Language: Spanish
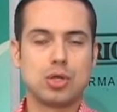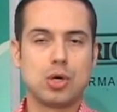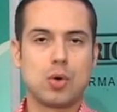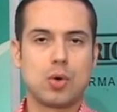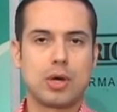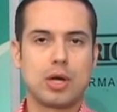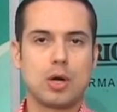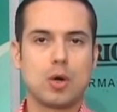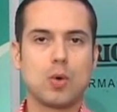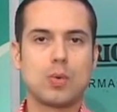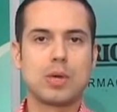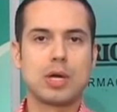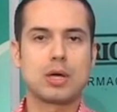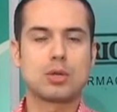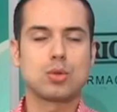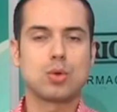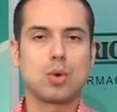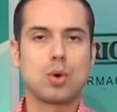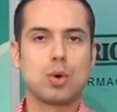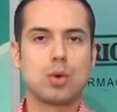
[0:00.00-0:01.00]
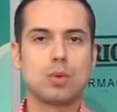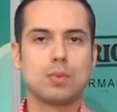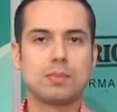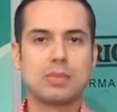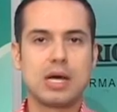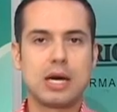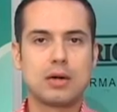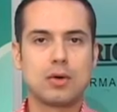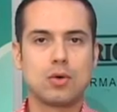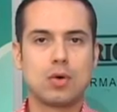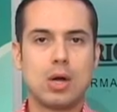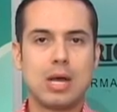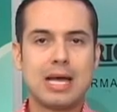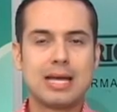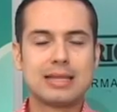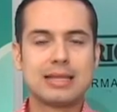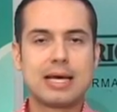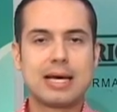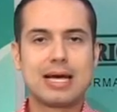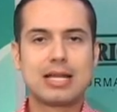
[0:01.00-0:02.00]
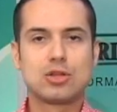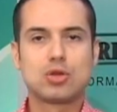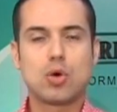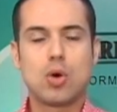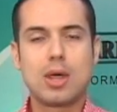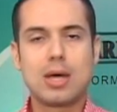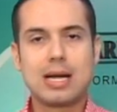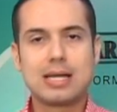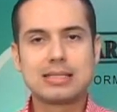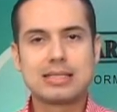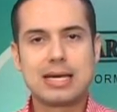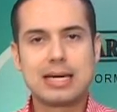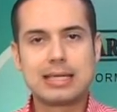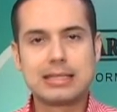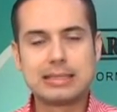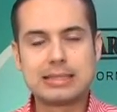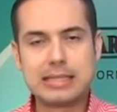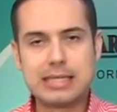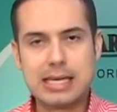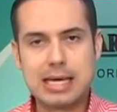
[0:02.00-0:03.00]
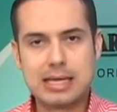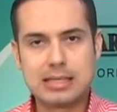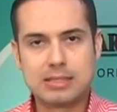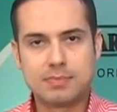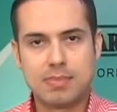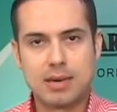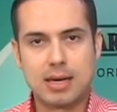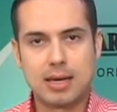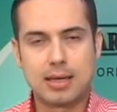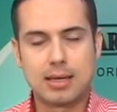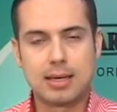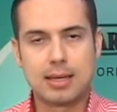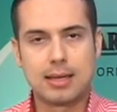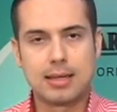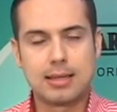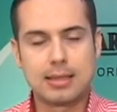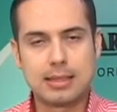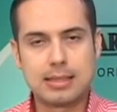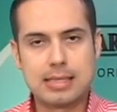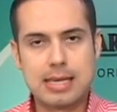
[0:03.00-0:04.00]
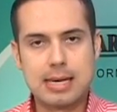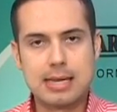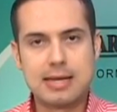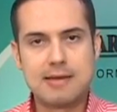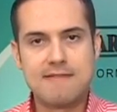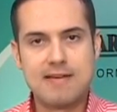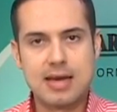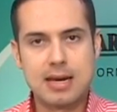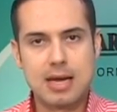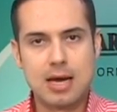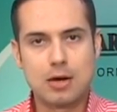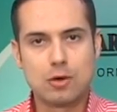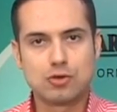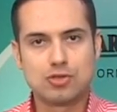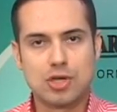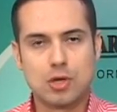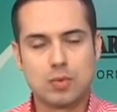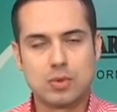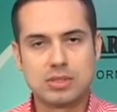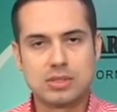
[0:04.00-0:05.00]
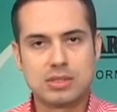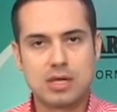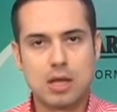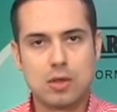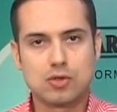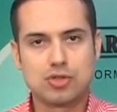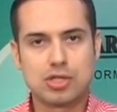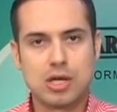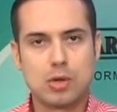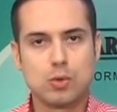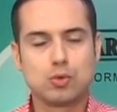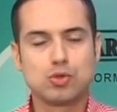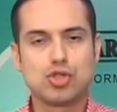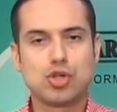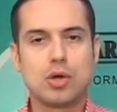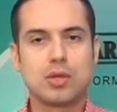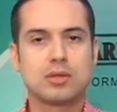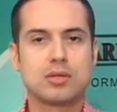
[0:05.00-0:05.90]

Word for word: dijo que el gobierno colombiano dará todas las garantías para que la guerrilla libere a los secuestrados que anunció